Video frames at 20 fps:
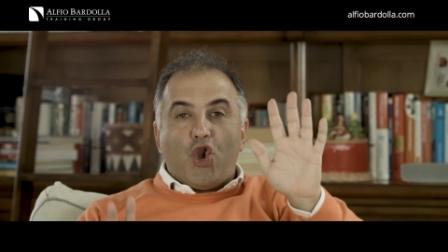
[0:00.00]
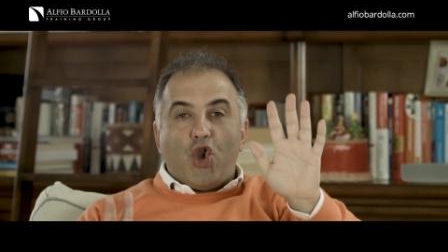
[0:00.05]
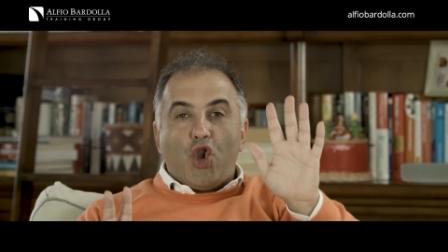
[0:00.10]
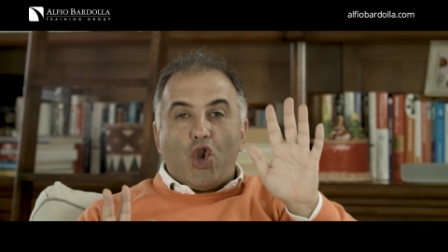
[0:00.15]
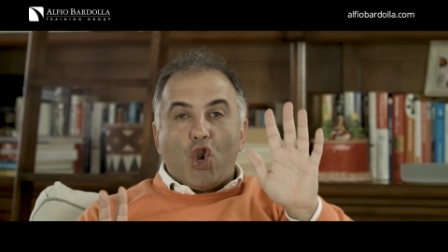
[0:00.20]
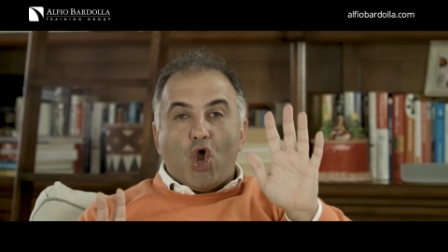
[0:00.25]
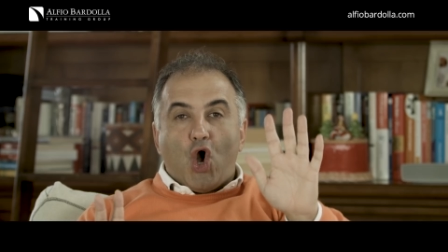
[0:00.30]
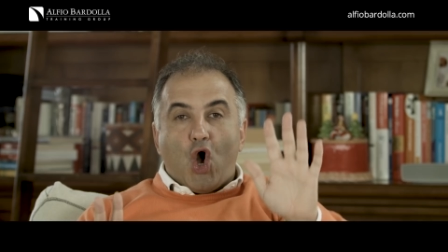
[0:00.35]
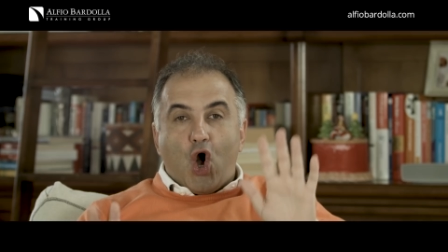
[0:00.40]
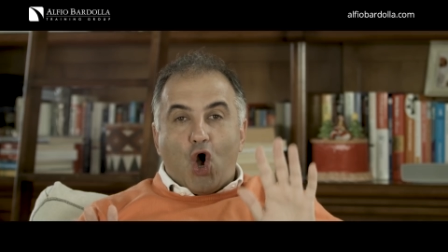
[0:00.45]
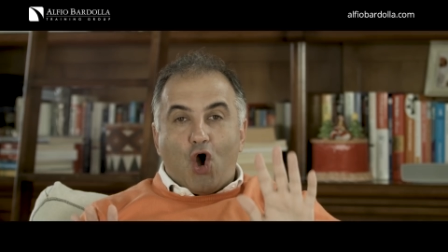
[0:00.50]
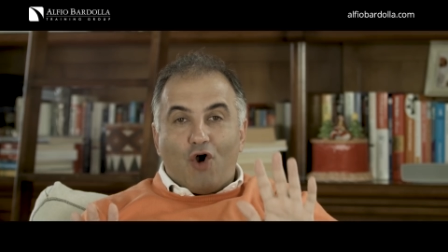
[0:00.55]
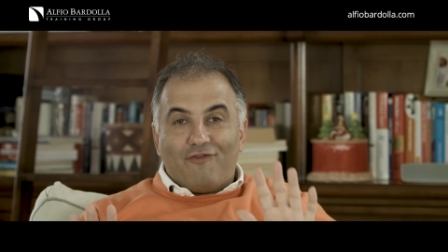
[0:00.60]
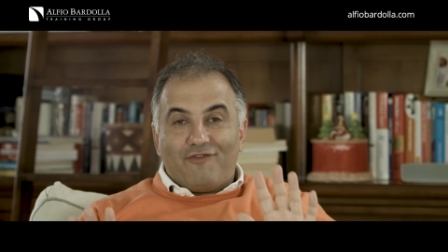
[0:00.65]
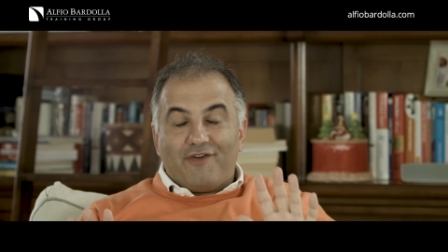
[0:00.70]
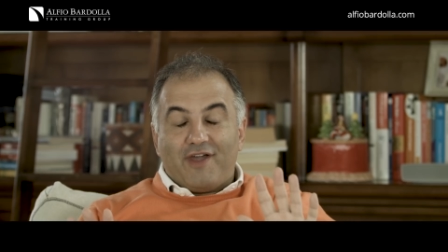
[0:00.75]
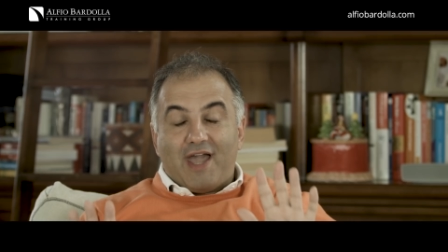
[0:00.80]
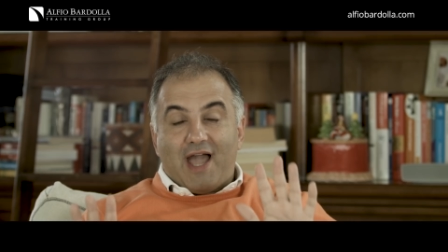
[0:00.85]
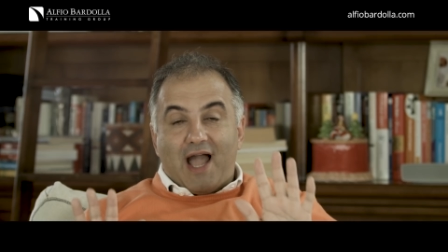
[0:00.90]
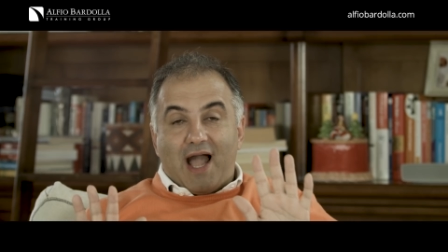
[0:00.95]

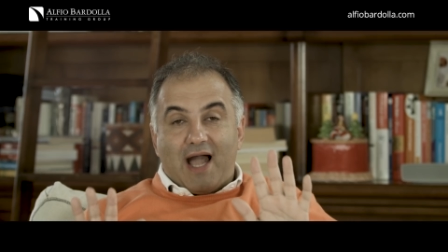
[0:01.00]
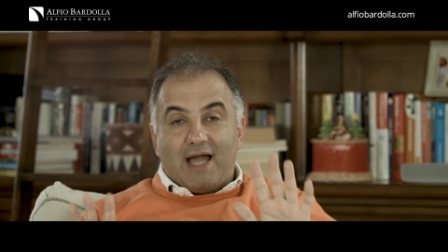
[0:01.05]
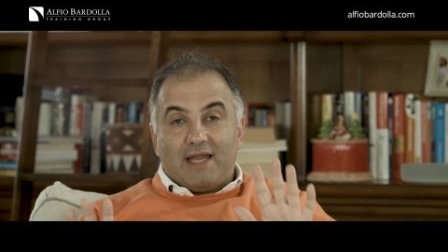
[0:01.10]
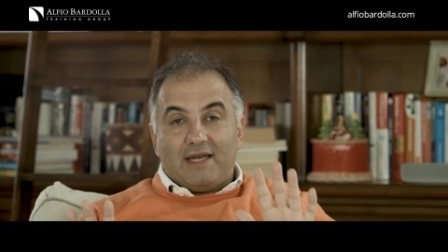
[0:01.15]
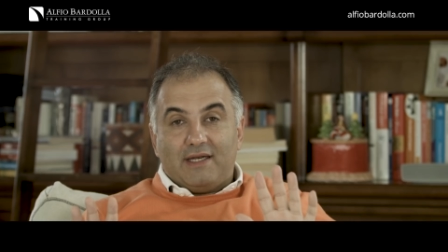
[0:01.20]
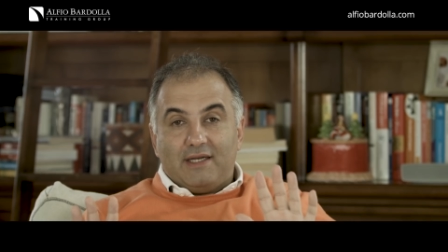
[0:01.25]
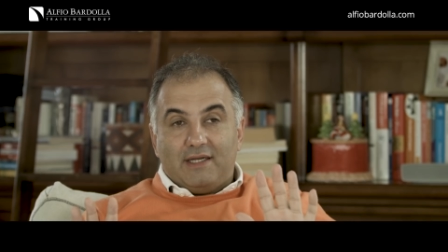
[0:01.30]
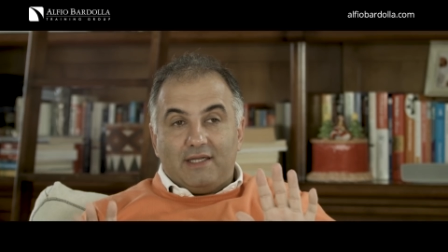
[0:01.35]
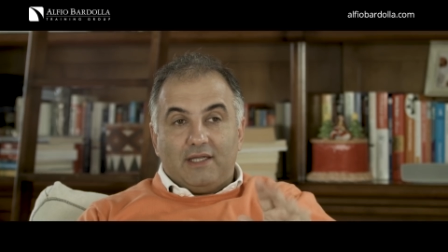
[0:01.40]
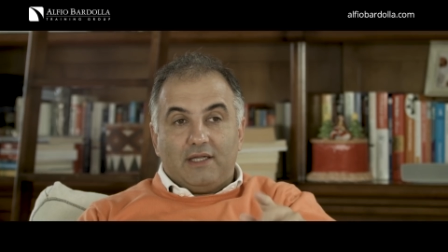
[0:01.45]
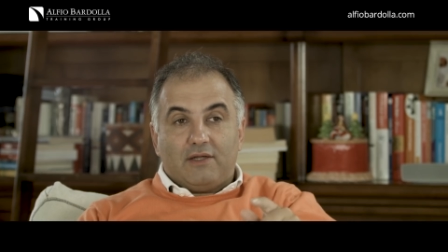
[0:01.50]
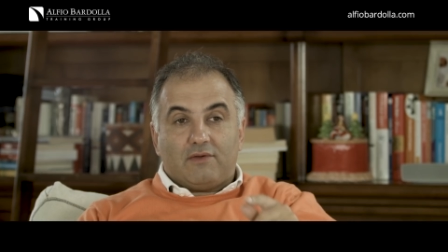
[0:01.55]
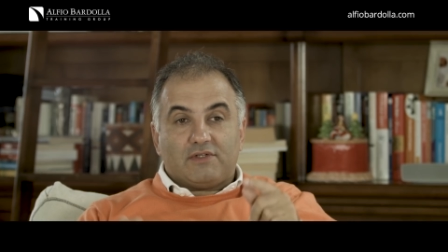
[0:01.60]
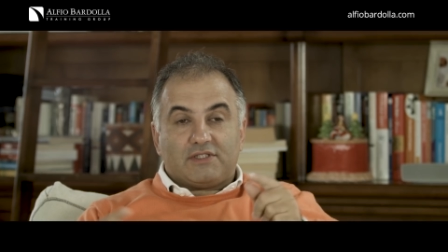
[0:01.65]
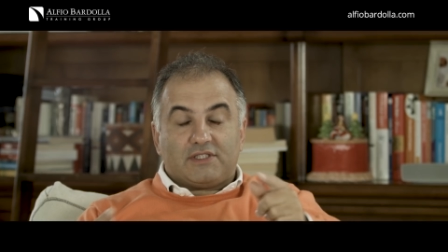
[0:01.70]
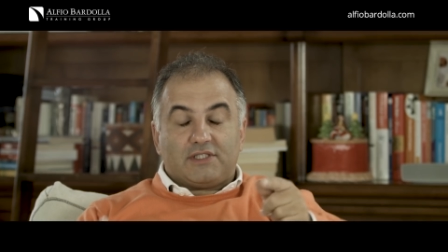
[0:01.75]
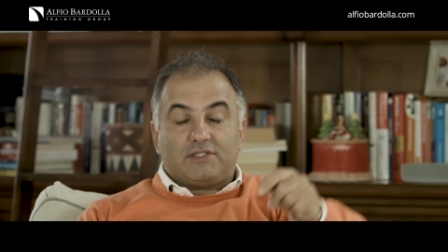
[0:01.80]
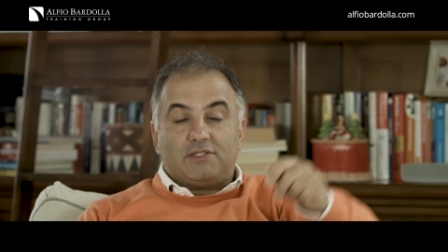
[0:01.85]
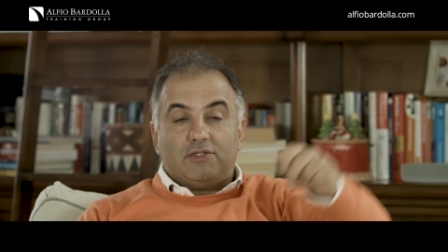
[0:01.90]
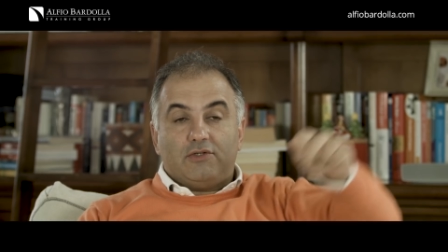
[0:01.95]
nove anni
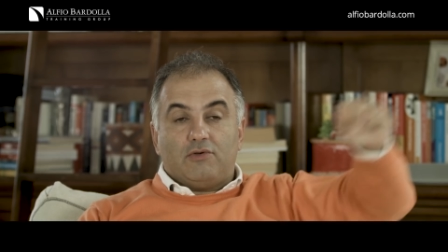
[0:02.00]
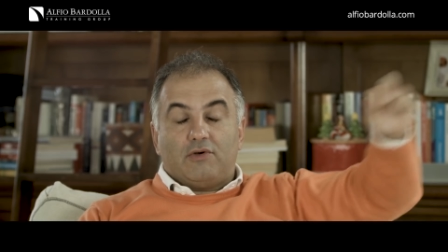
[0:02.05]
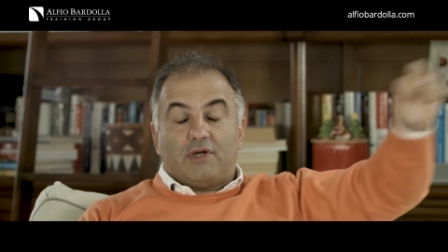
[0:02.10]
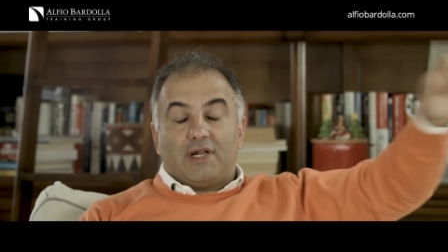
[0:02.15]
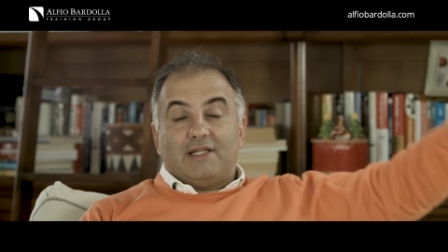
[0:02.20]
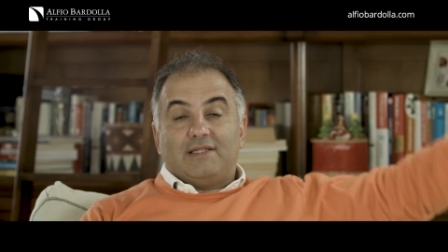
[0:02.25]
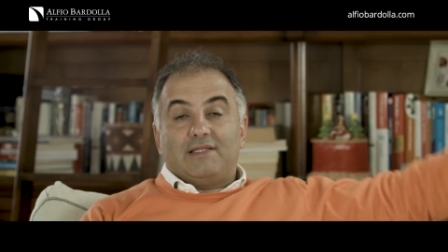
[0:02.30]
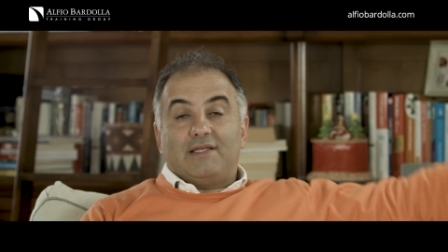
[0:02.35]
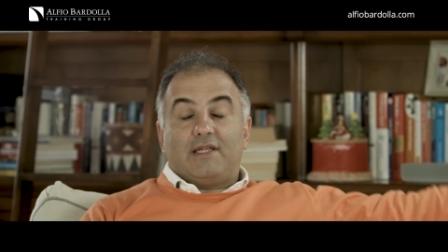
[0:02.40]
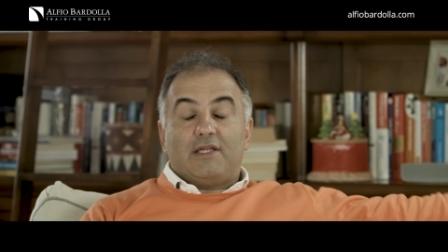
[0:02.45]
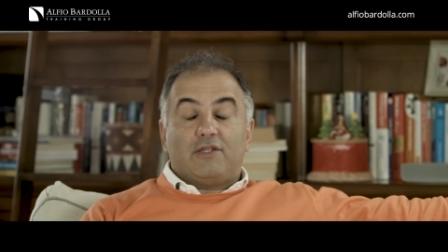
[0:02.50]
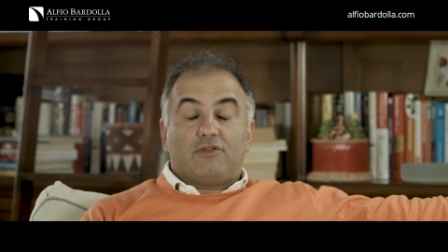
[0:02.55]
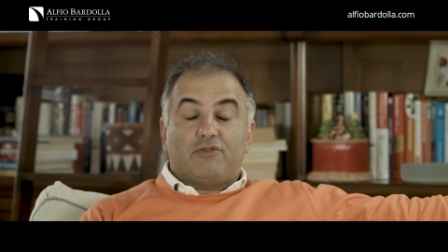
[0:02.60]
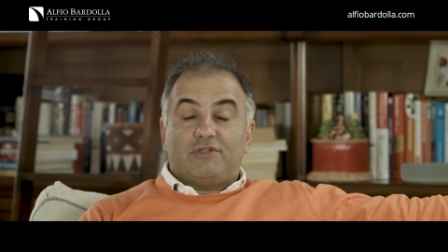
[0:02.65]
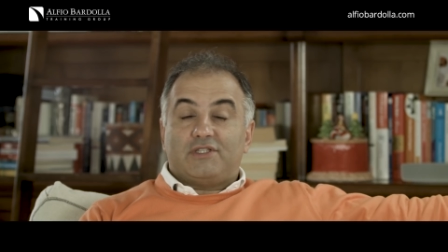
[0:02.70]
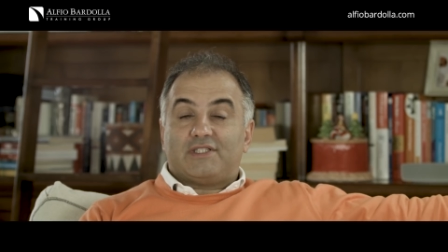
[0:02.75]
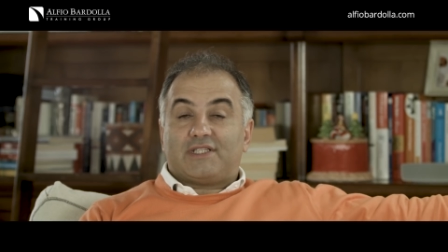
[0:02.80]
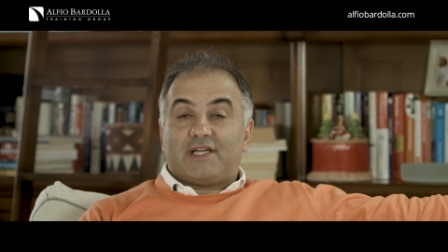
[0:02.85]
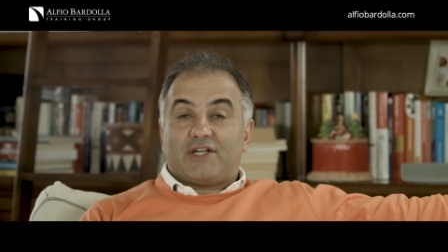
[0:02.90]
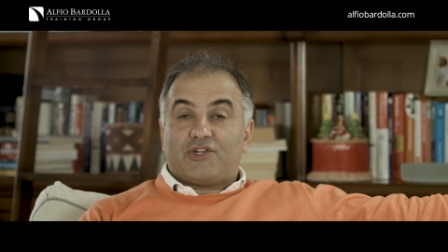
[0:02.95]
questa signora ha il diritto
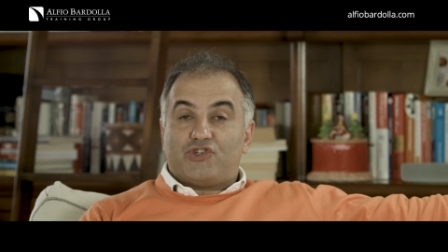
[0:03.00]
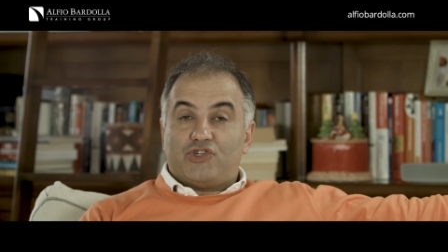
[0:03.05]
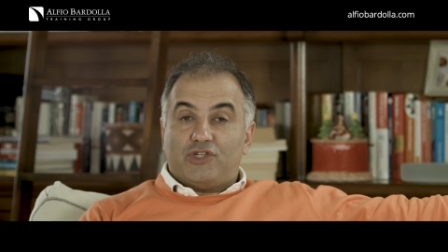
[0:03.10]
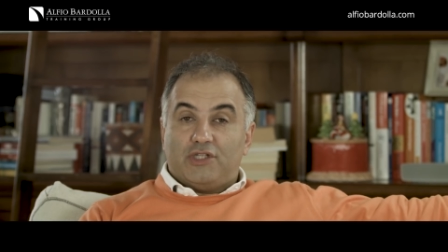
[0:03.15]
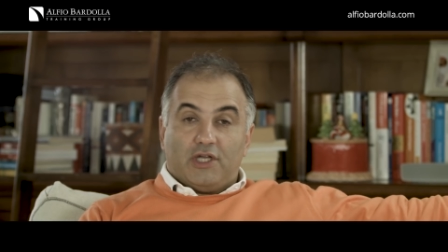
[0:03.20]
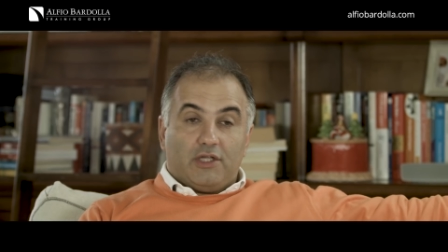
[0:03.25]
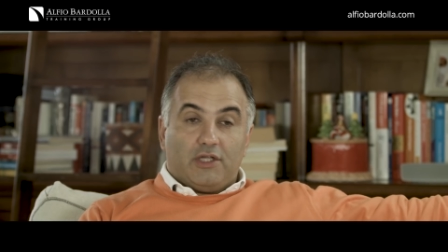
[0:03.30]
di starci